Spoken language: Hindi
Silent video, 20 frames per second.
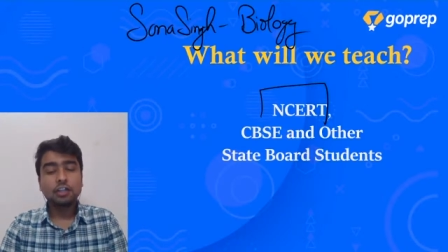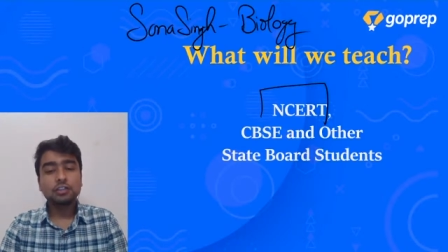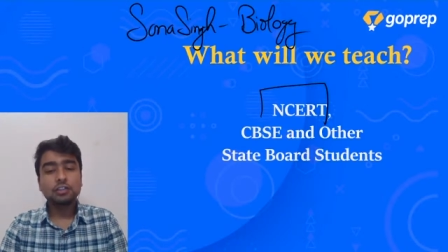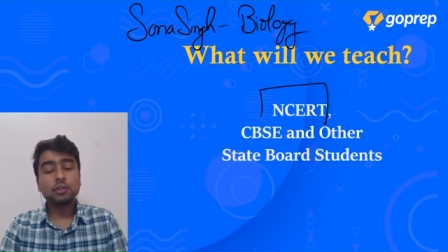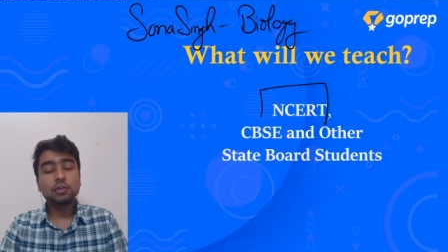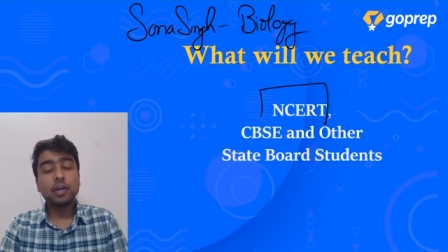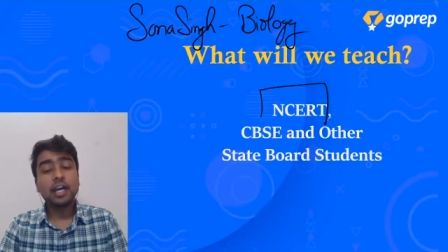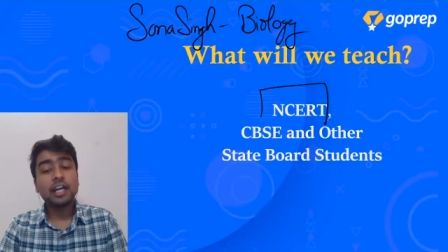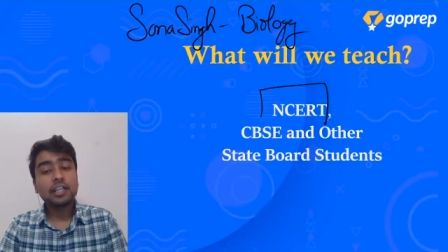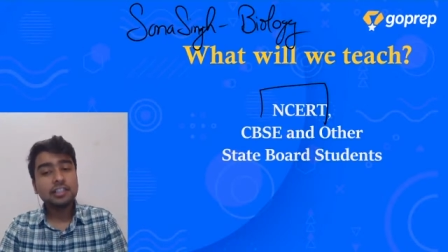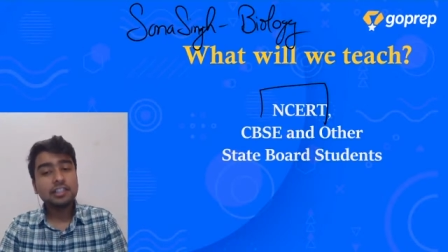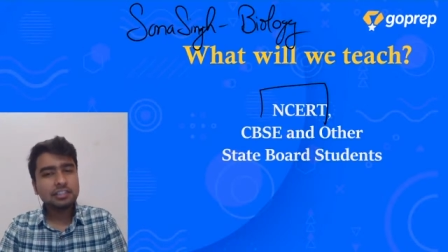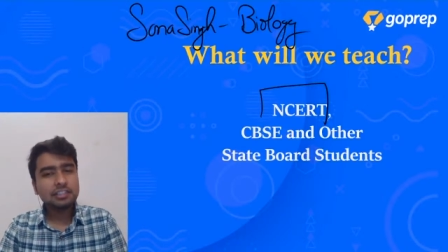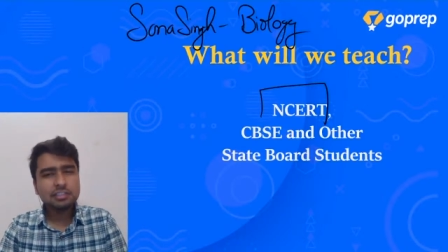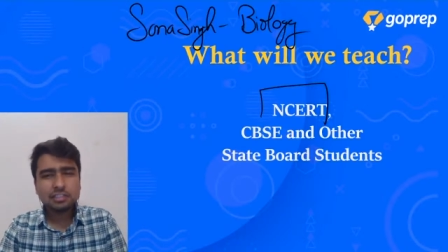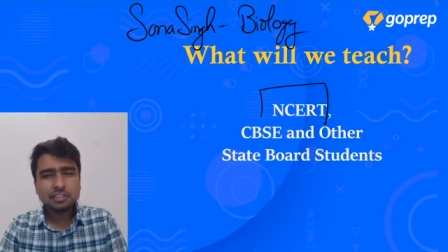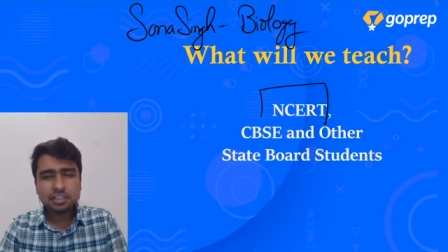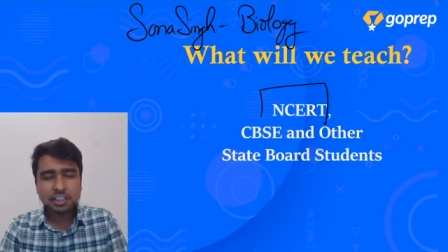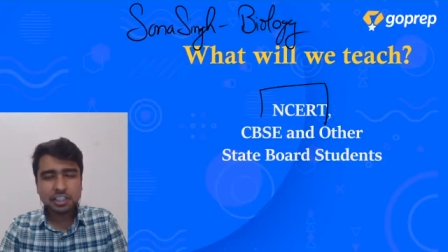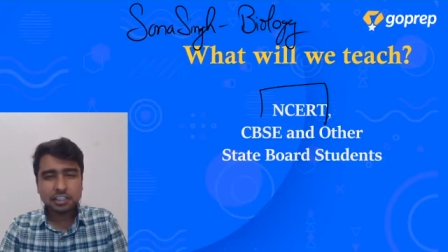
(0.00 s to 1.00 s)
So any
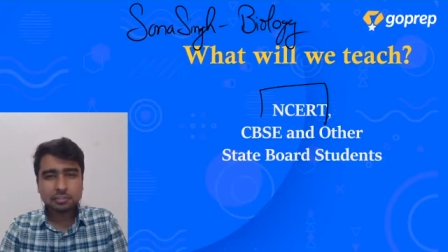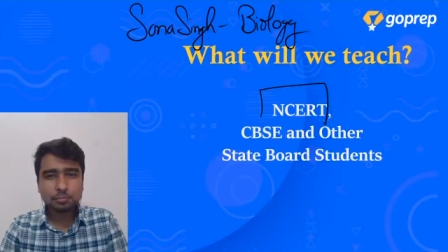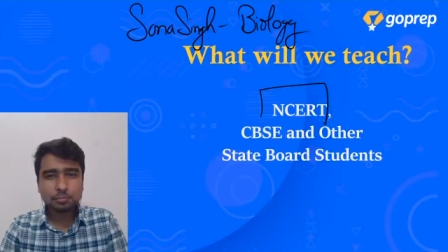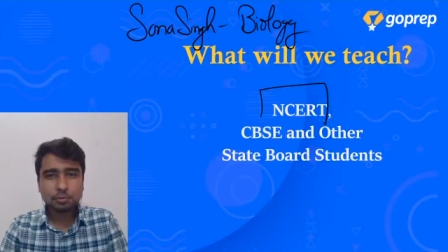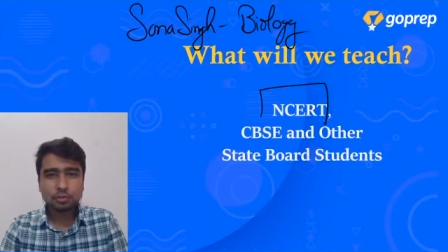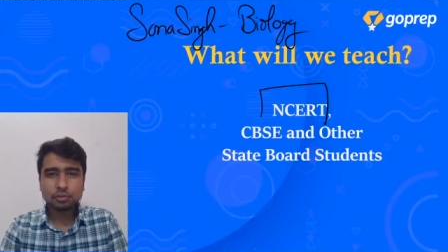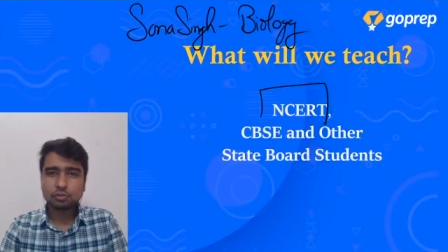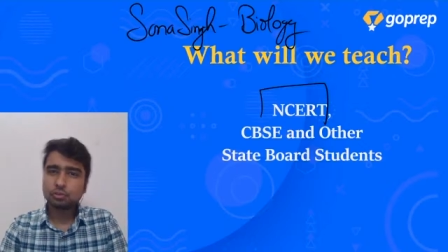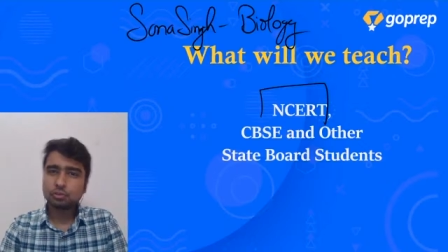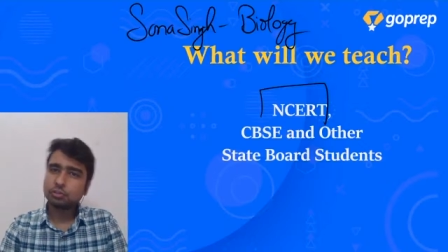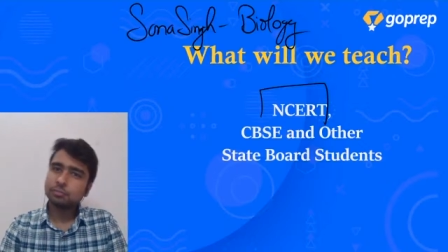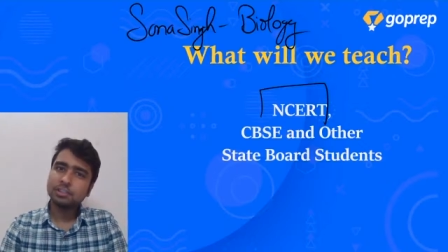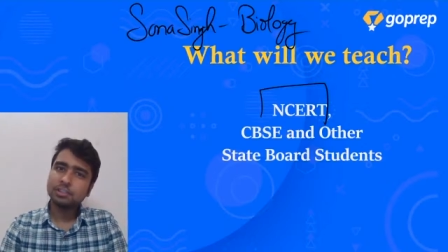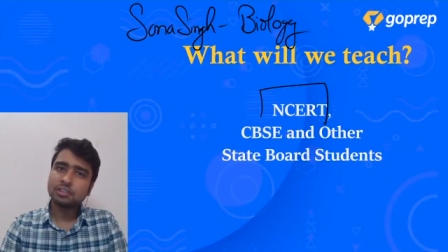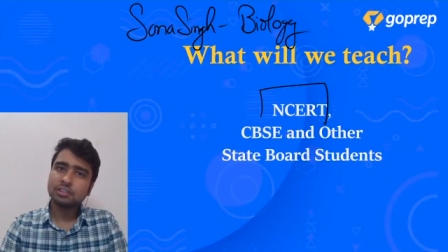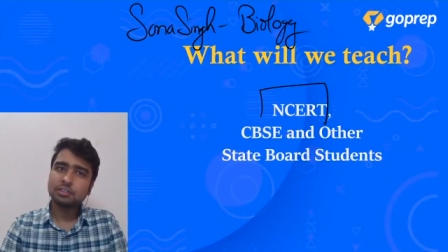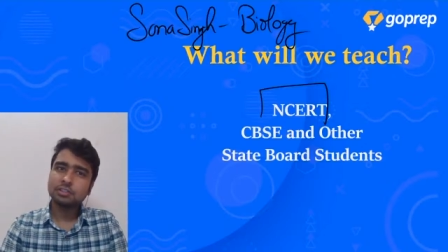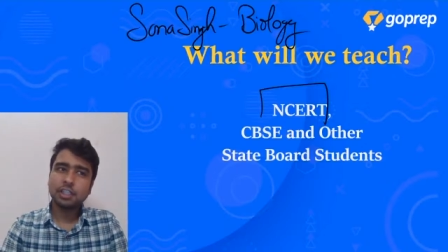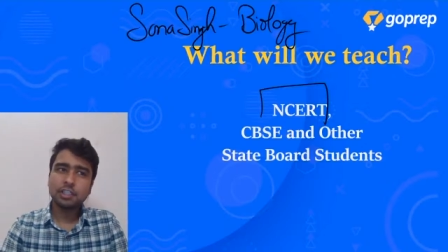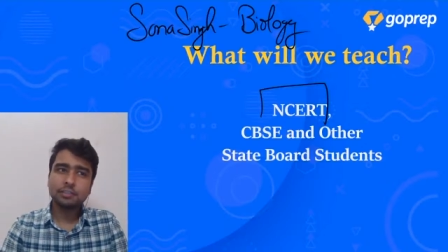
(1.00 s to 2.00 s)
state board, koi bhi
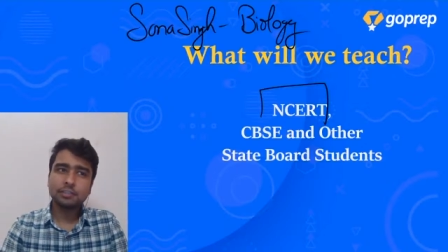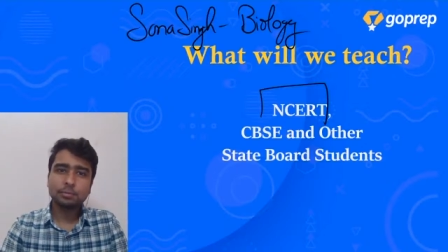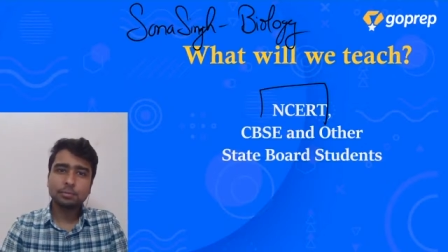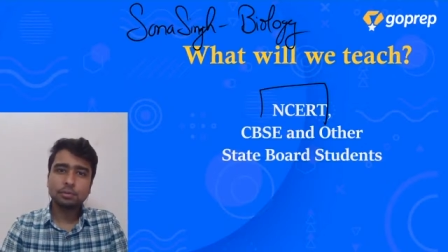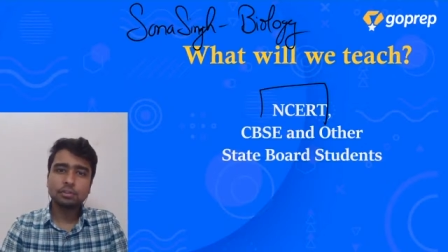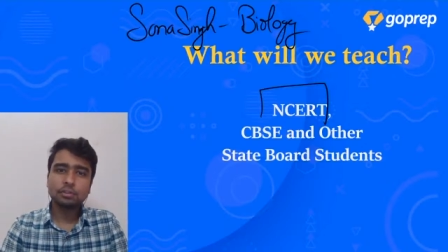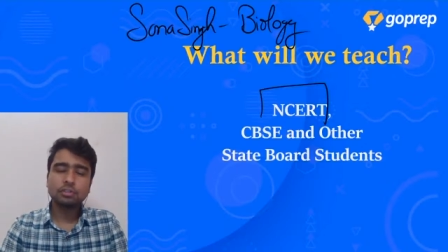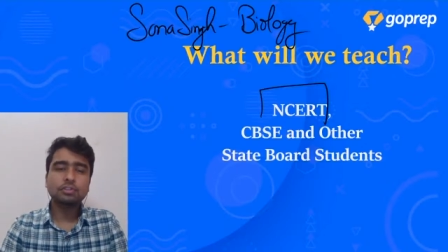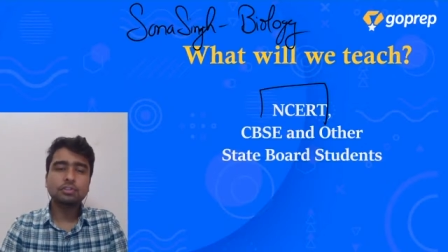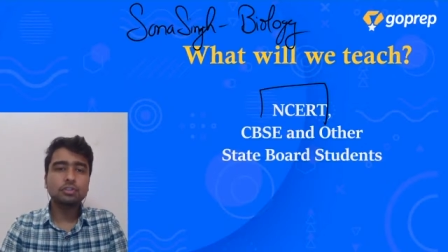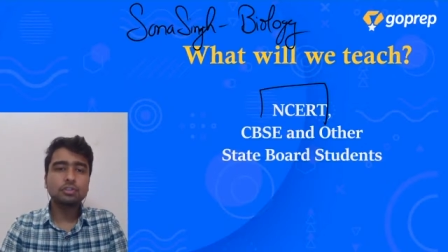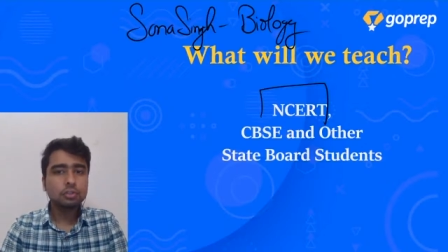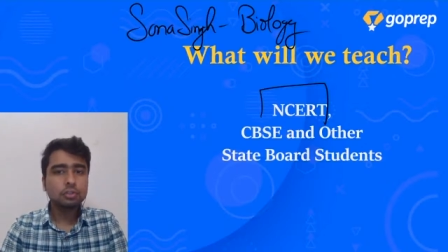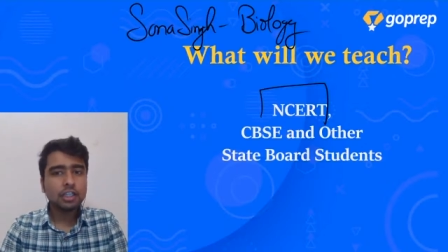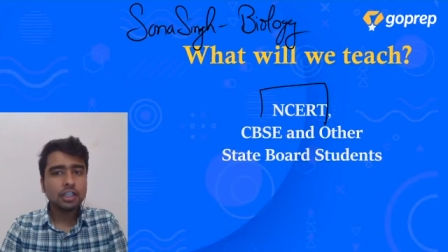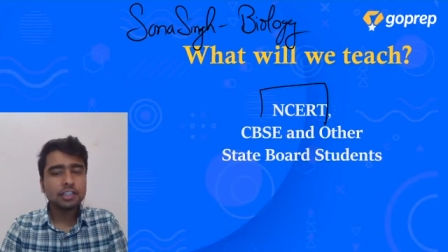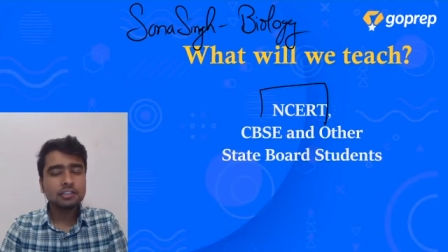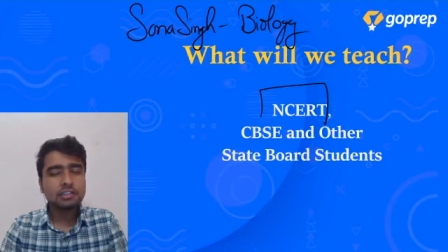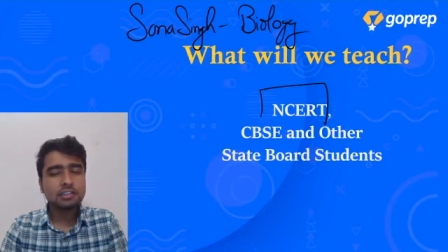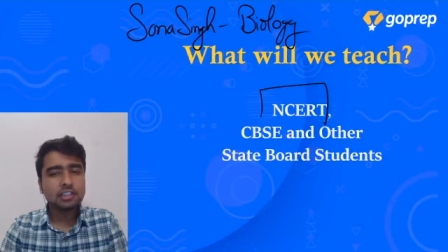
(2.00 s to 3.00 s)
state board
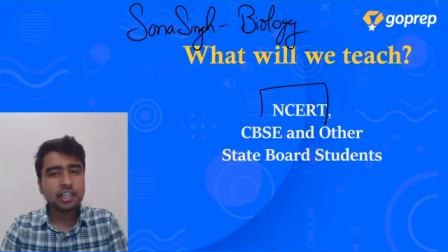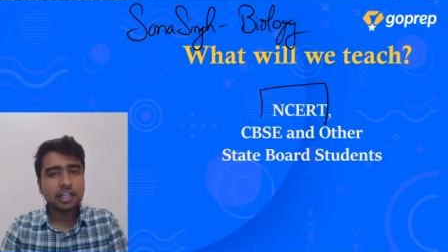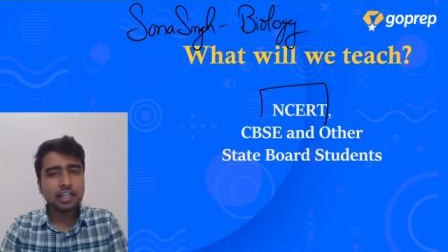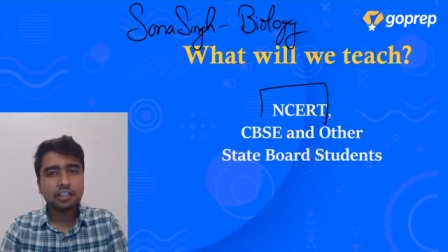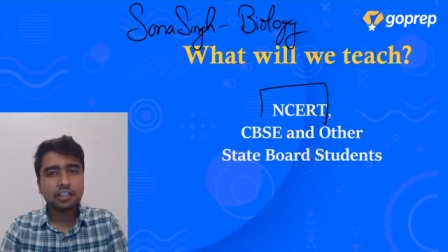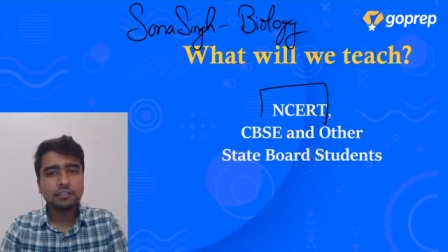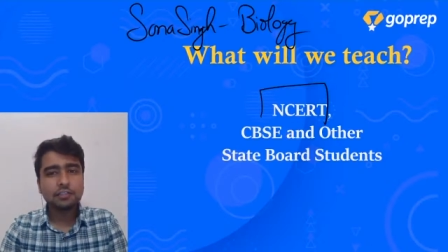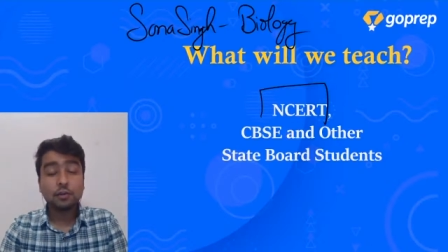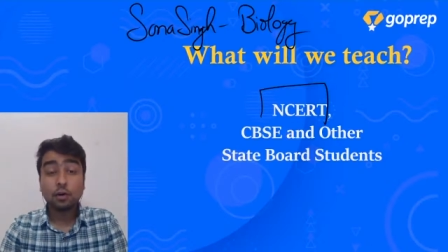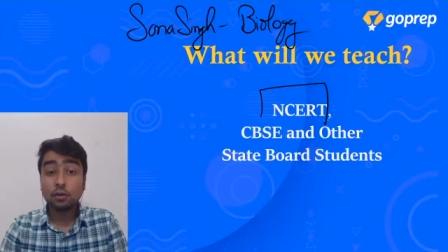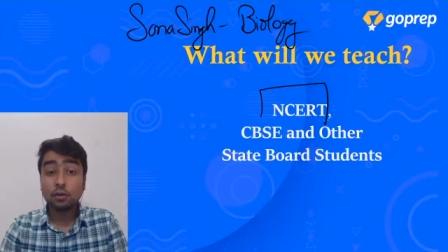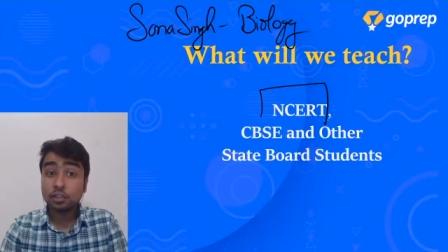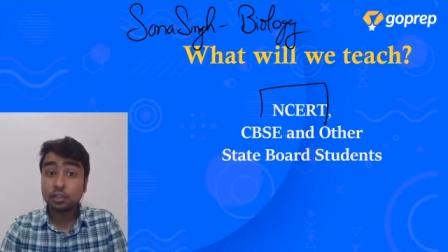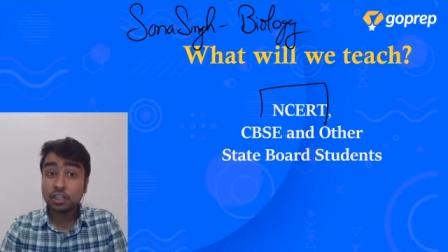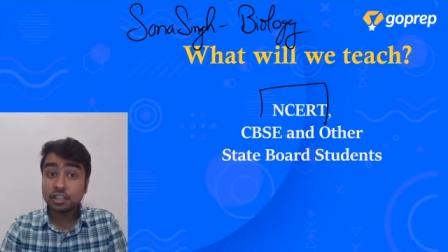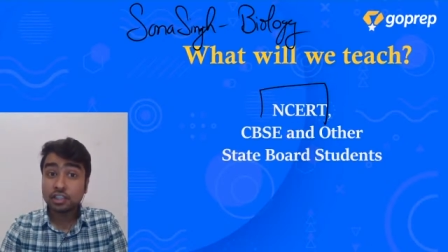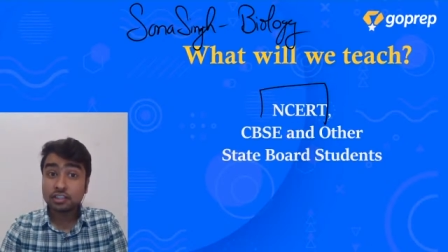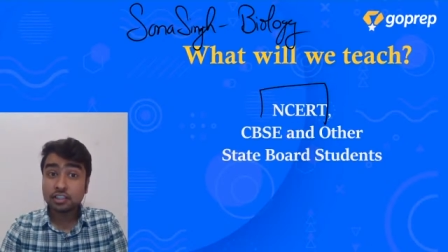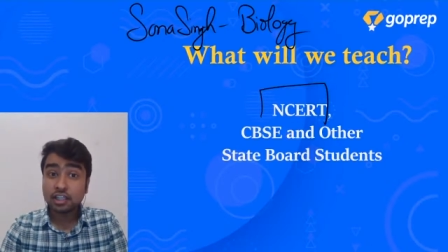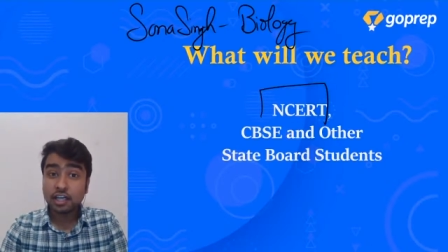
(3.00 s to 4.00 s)
jo NCRT follow
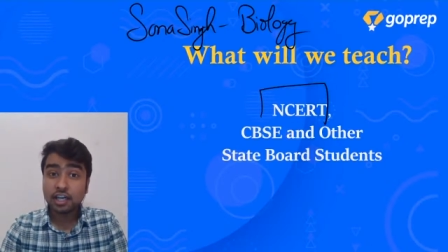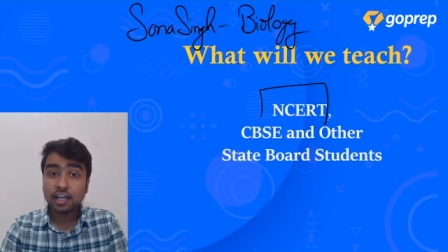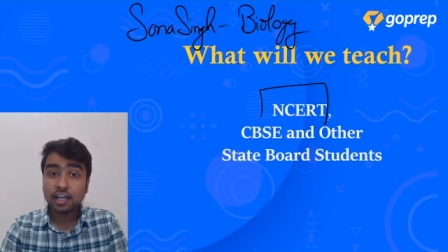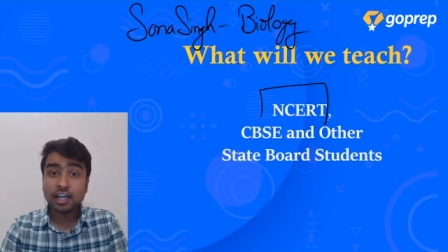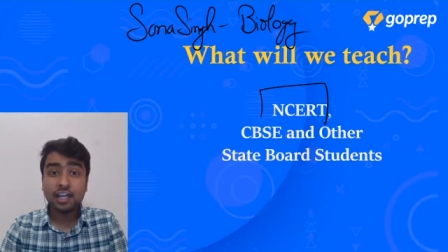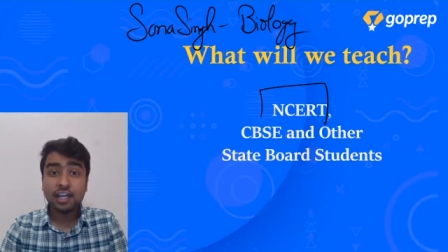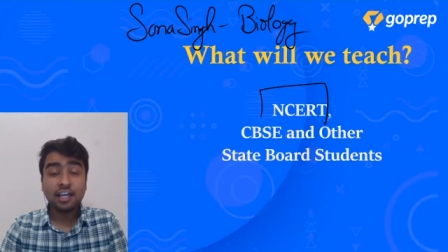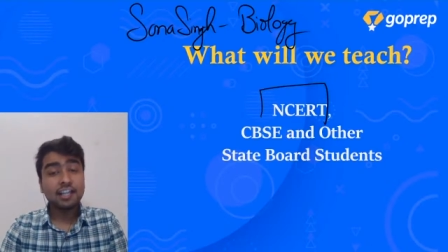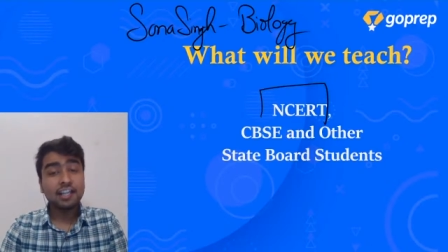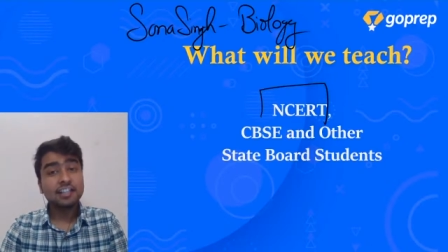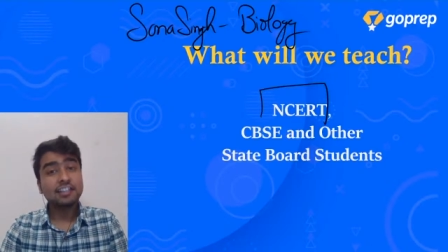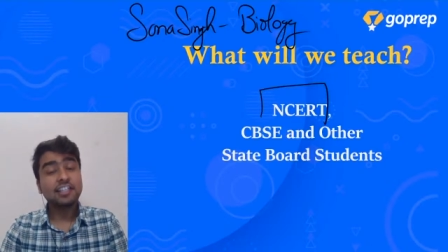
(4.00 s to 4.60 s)
karta hai